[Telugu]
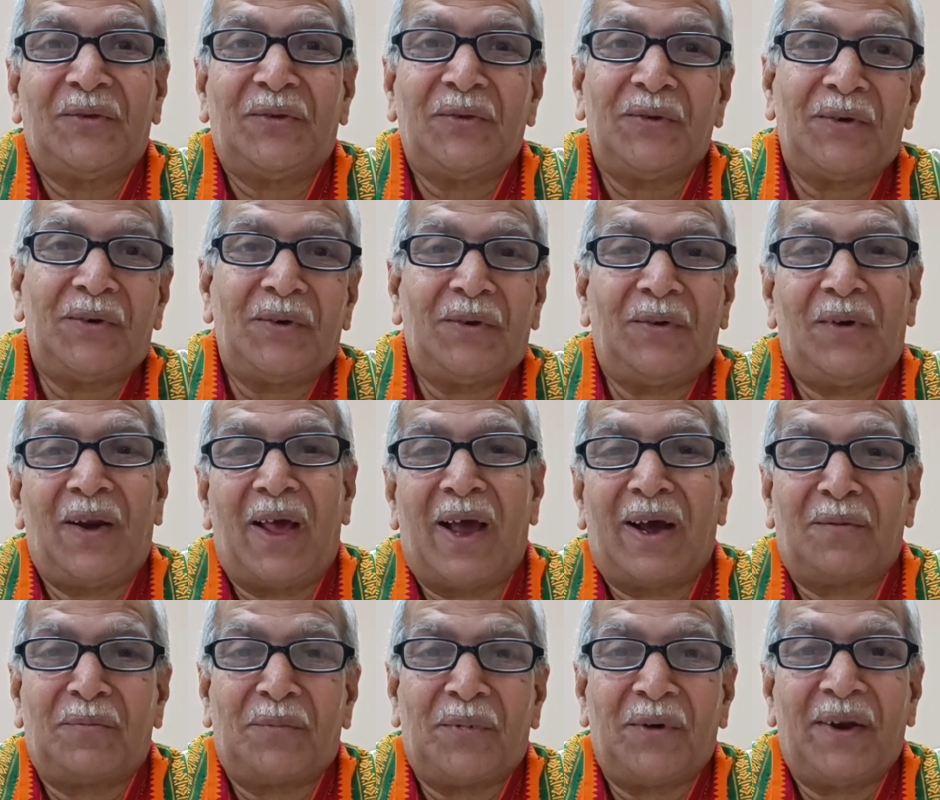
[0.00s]
సూర్యుడు
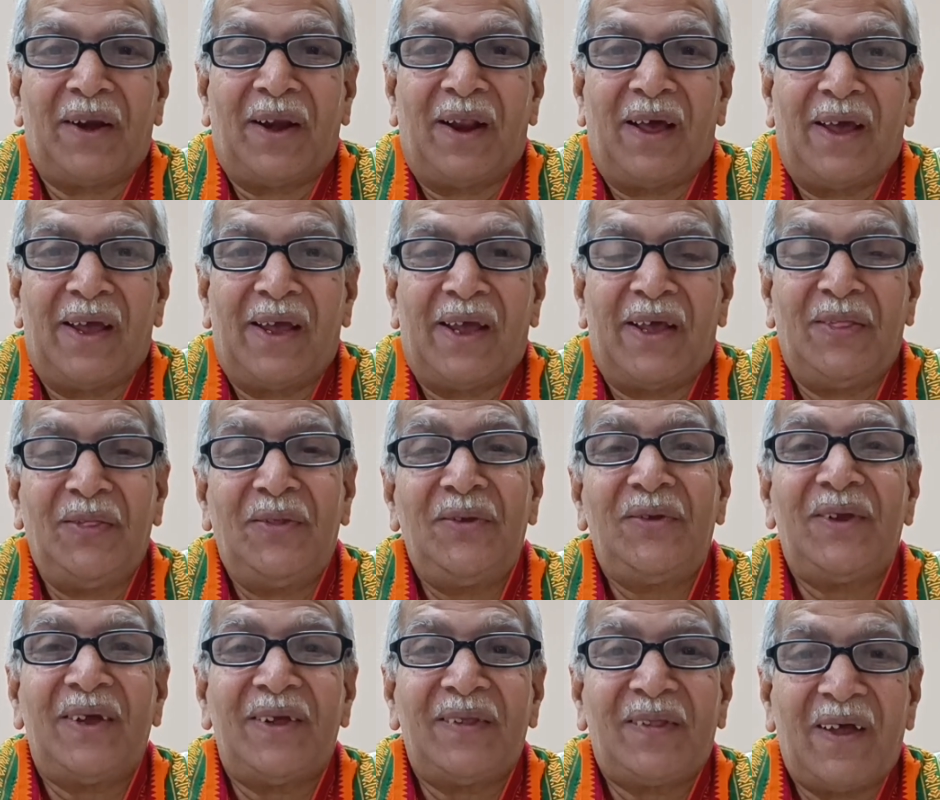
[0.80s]
లేకపోయినా
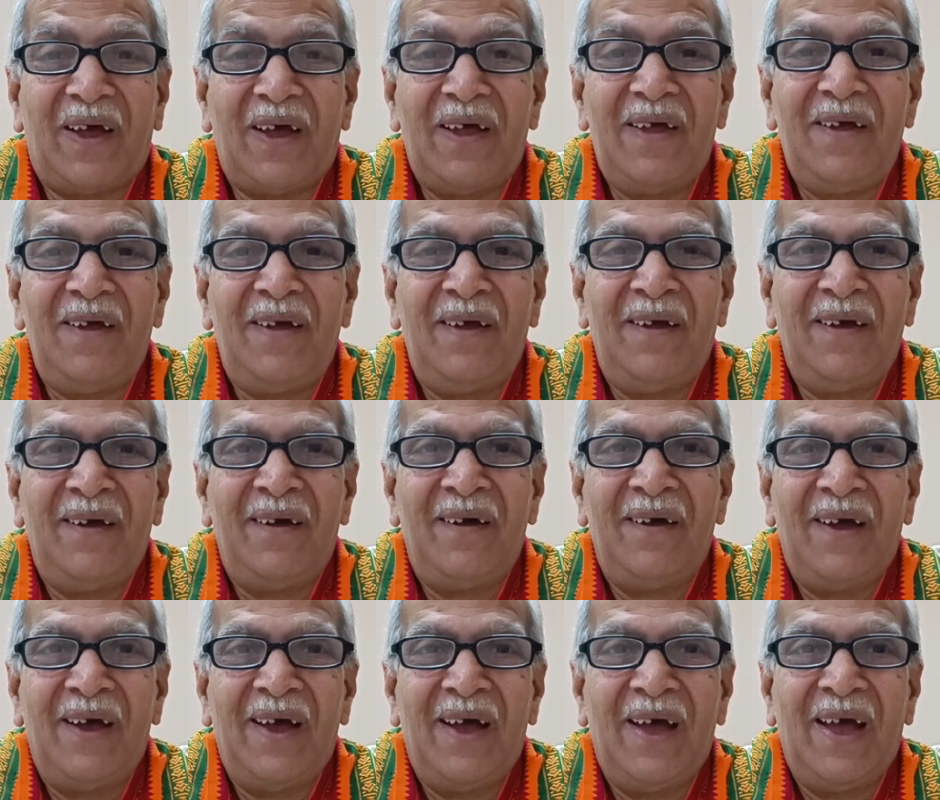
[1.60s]
ఎందుచేత
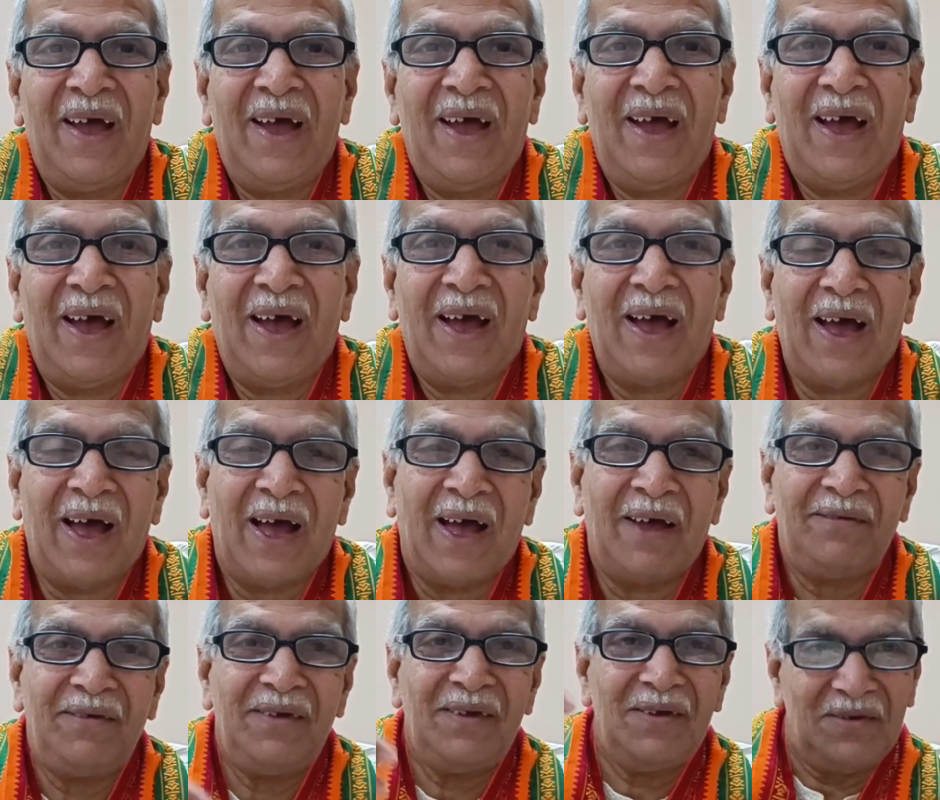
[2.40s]

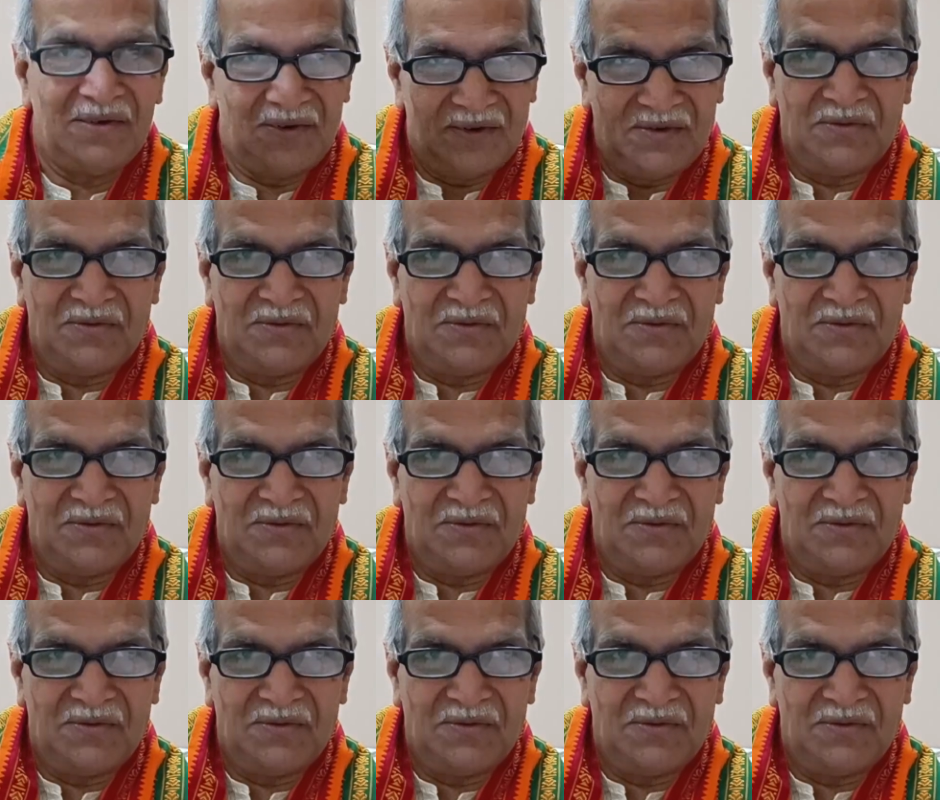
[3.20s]
అది